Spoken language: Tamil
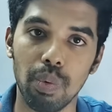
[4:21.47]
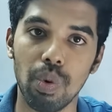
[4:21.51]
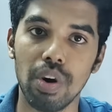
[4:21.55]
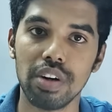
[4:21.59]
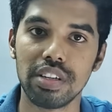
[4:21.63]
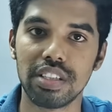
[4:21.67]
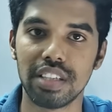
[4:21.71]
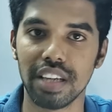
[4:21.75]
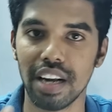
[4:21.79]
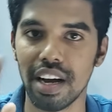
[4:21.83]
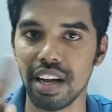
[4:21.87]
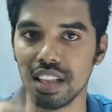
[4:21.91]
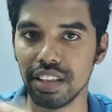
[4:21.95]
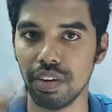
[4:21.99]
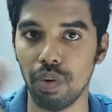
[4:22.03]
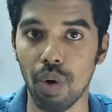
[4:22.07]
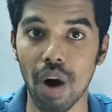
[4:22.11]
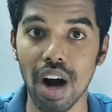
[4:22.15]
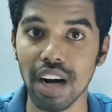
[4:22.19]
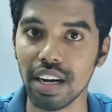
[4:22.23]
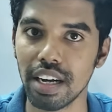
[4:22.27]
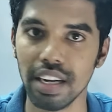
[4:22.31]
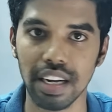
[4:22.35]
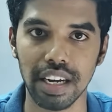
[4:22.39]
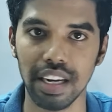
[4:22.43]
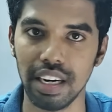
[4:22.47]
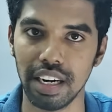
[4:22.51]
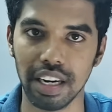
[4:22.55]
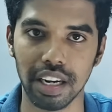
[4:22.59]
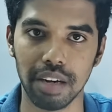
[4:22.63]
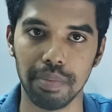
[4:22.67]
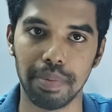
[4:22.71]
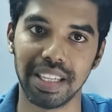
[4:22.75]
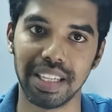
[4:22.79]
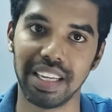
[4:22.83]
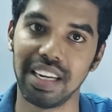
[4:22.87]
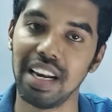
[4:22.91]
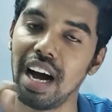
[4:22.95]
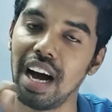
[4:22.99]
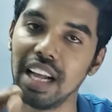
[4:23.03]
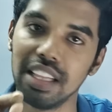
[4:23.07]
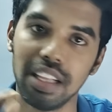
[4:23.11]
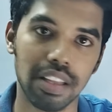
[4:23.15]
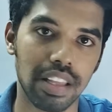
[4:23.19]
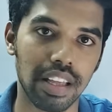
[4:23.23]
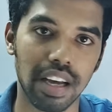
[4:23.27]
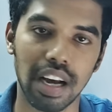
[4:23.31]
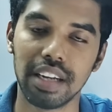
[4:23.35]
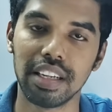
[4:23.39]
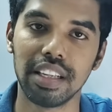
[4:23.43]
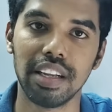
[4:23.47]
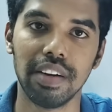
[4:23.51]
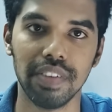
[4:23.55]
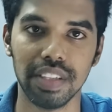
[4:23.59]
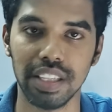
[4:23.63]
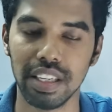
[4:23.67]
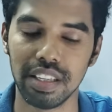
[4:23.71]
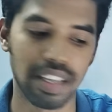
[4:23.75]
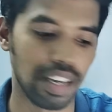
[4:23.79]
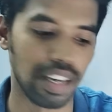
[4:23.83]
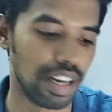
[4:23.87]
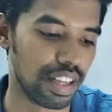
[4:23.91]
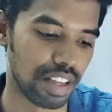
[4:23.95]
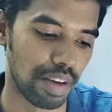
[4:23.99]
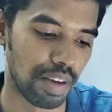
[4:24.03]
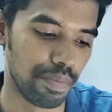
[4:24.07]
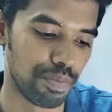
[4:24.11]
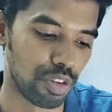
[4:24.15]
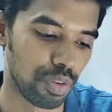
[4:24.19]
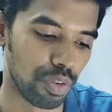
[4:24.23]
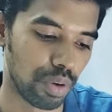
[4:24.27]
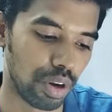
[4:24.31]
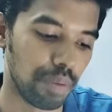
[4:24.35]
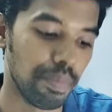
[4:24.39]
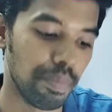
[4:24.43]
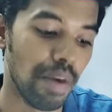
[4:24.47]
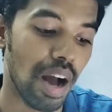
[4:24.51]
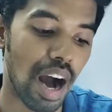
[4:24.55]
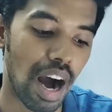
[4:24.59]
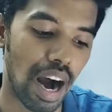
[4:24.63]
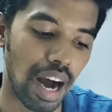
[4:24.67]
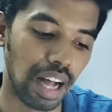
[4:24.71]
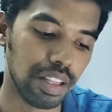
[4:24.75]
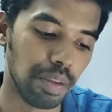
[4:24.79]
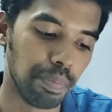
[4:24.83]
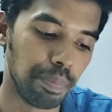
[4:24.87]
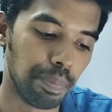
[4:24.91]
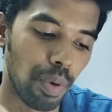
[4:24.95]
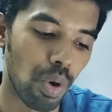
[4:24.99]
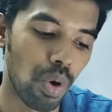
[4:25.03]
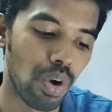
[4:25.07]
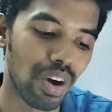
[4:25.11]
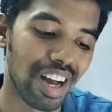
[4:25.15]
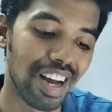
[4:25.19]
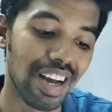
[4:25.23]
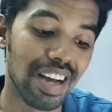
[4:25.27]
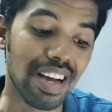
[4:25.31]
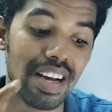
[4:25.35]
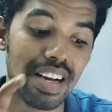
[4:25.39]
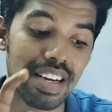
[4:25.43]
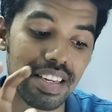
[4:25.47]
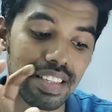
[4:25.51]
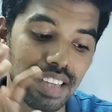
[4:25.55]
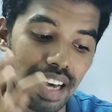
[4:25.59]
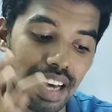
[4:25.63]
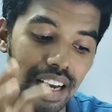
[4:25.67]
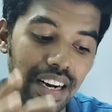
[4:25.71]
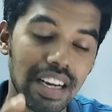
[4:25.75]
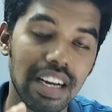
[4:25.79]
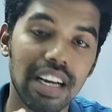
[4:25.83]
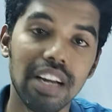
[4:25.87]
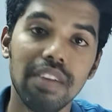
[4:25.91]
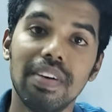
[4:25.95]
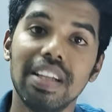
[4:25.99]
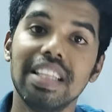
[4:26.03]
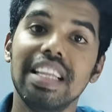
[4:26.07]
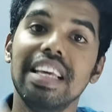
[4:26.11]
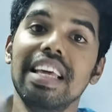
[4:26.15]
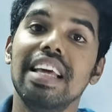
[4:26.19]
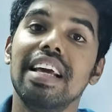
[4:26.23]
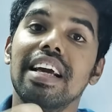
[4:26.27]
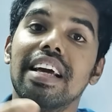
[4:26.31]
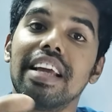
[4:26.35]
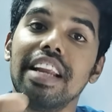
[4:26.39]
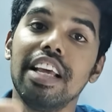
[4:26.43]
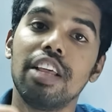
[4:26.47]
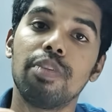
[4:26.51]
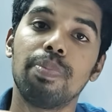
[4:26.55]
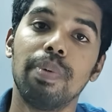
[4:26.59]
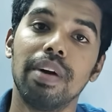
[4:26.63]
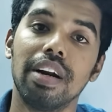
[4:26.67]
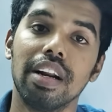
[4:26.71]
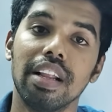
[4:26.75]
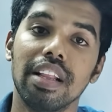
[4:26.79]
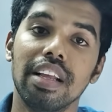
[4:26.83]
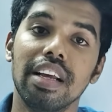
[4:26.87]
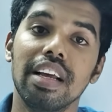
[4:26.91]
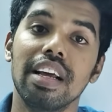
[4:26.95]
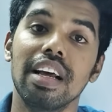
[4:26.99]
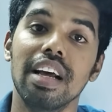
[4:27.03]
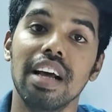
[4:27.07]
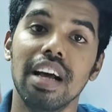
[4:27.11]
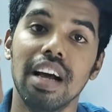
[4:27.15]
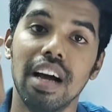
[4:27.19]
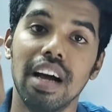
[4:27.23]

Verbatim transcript: ஓட்ஸ்னால் அந்த வாக்குகள் இருக்குது பார்த்தீங்களா அது சார்ந்த வந்து சில சம்ஸ் வரும் அது போக சர்க்கிள் வந்து இன்க்ரீஸ் பண்ணுறது